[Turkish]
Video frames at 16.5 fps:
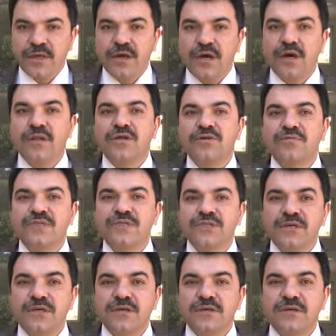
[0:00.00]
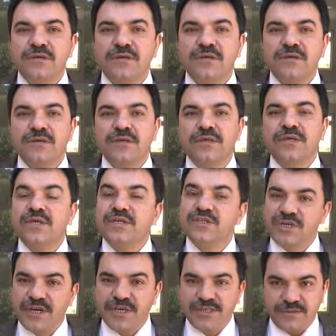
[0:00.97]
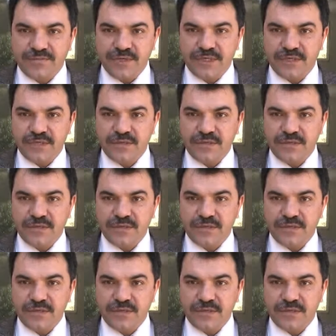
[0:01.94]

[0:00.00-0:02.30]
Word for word: halkımıza icra etmek.